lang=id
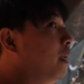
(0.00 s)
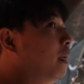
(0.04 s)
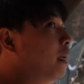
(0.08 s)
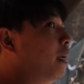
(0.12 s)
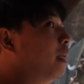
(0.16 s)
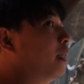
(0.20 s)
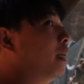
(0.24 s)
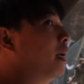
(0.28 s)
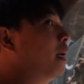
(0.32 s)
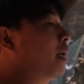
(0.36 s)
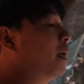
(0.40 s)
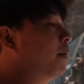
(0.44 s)

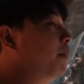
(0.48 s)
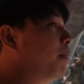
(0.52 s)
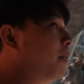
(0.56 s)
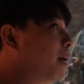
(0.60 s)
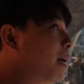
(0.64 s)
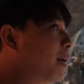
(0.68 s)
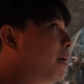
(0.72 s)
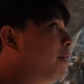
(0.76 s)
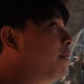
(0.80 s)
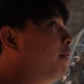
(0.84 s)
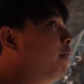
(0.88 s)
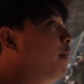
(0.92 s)
kita
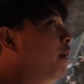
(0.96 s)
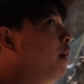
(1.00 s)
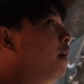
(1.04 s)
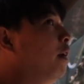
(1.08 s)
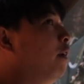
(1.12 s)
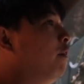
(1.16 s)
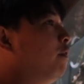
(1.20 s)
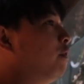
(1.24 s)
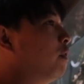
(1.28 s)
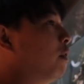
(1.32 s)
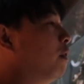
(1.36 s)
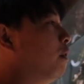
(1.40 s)
harapkan
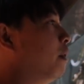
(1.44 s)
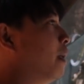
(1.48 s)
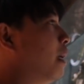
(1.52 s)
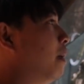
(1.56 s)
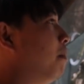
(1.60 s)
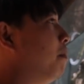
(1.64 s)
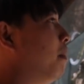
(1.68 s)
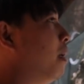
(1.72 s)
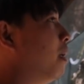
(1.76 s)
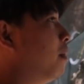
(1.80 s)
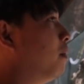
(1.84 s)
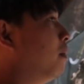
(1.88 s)
flow
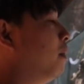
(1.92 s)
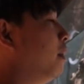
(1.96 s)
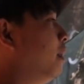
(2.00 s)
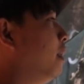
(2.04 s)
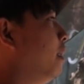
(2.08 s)
yang baru